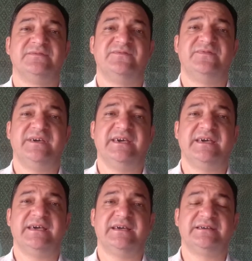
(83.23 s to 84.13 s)

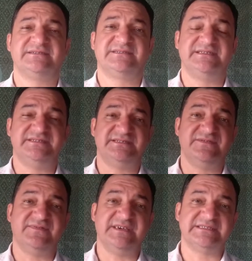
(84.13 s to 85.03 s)
vê que
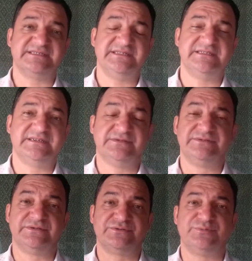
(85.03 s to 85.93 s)
se vê assinando
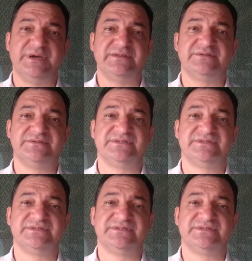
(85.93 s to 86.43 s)
um documento no